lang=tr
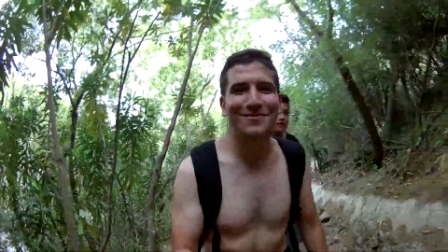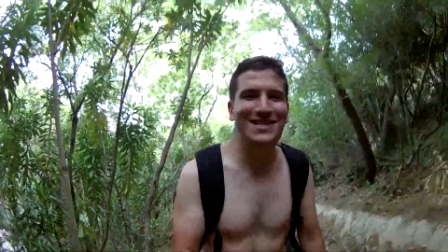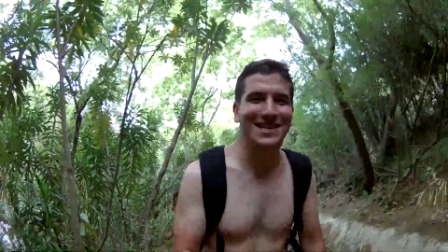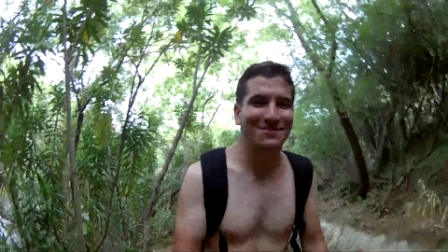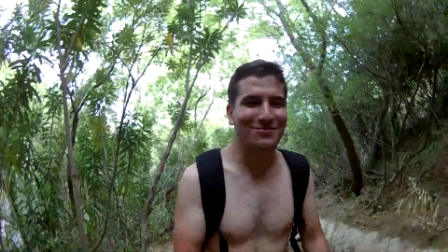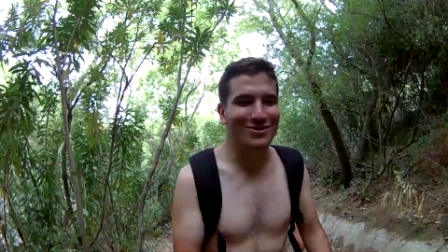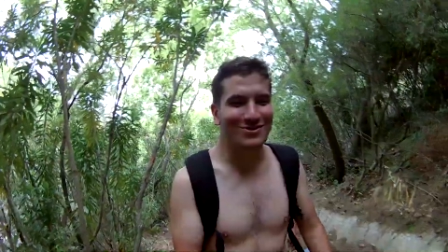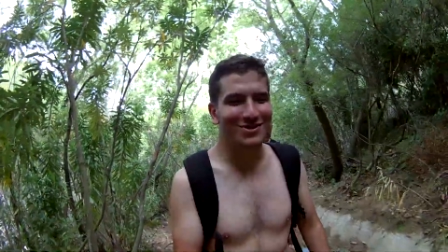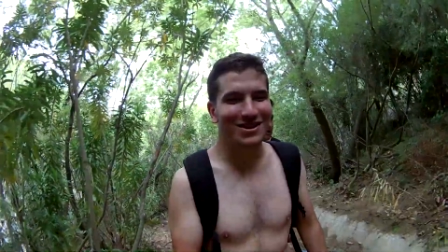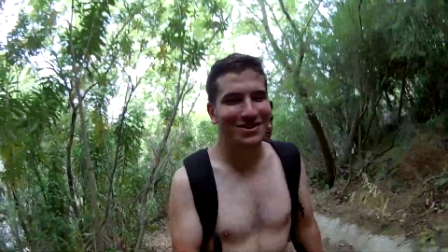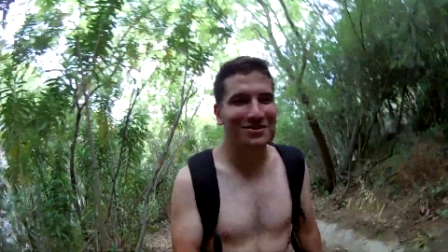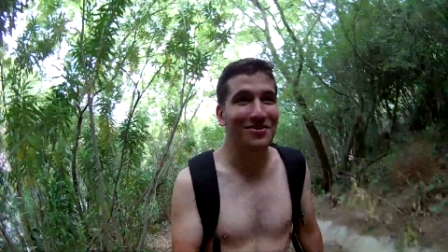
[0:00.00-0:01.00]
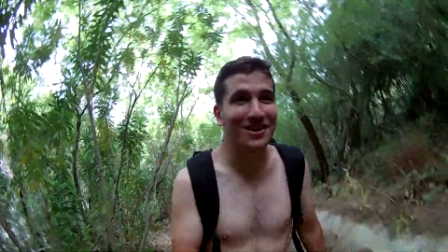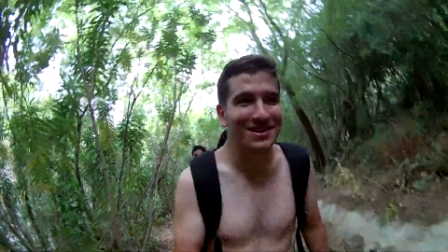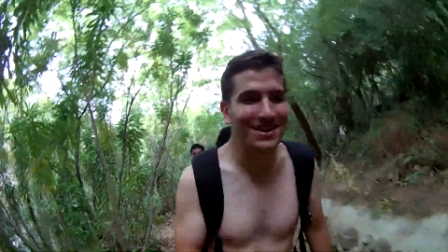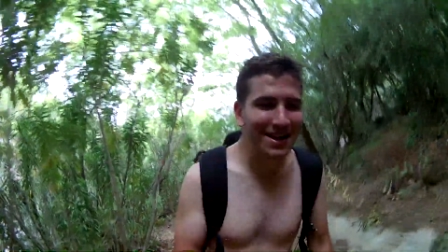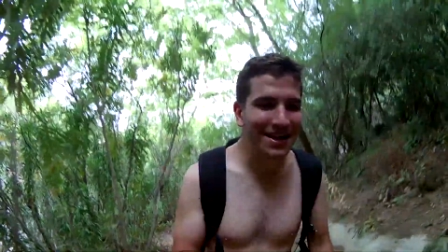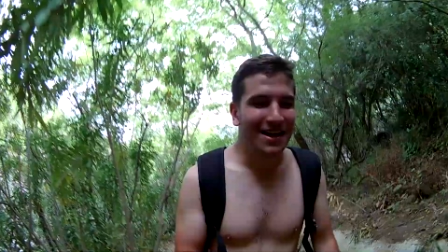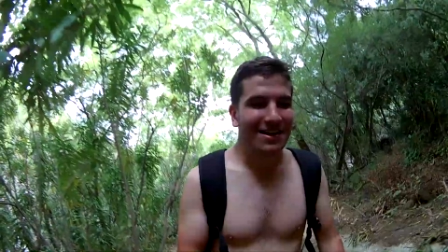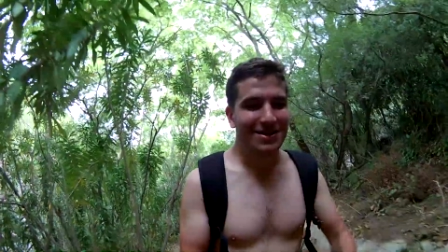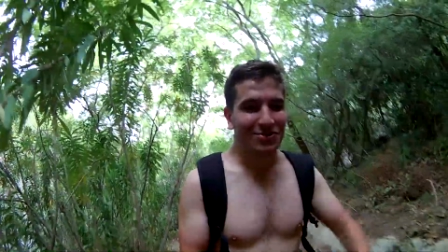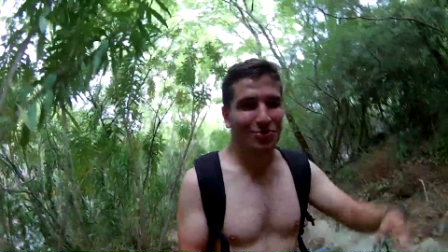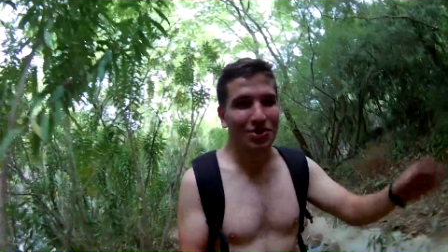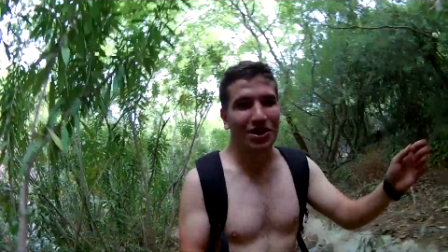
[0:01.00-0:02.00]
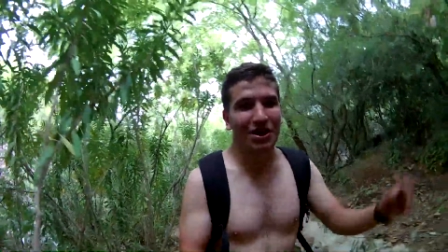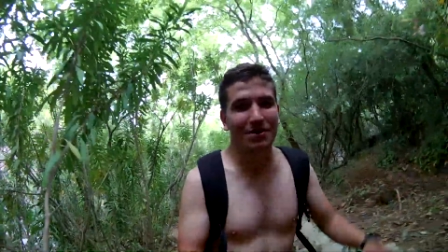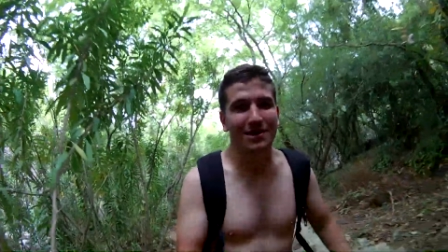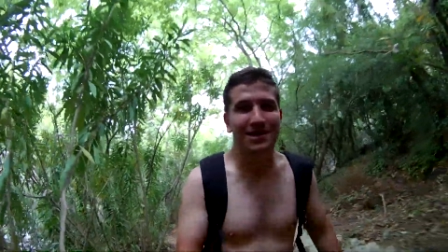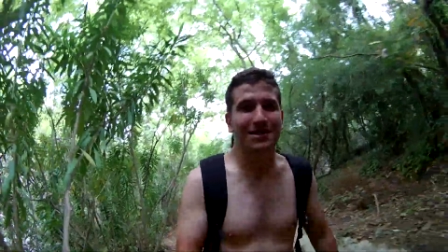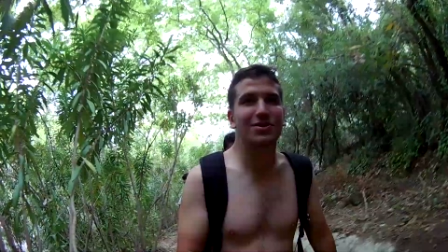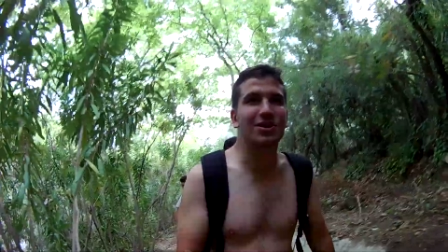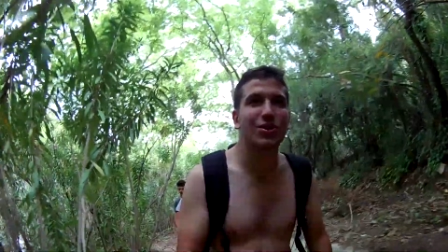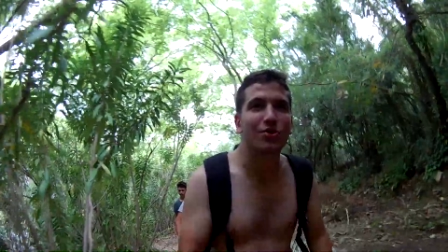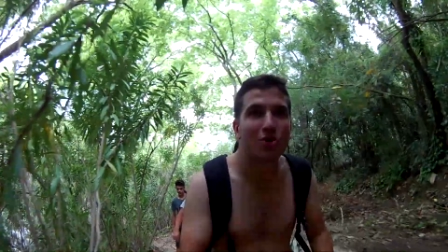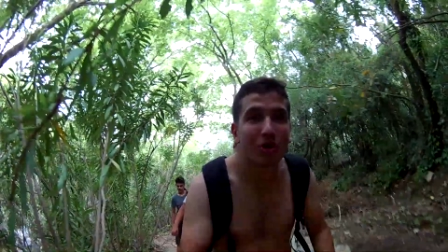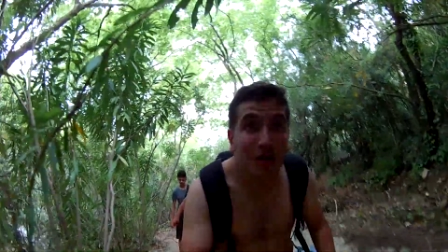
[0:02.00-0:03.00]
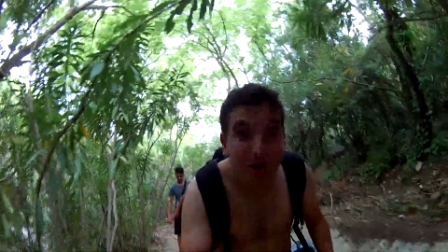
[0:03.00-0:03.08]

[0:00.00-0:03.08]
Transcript: Biz alıp götürdüler onlar. İşte şuradan devam edeceksin Cahçurt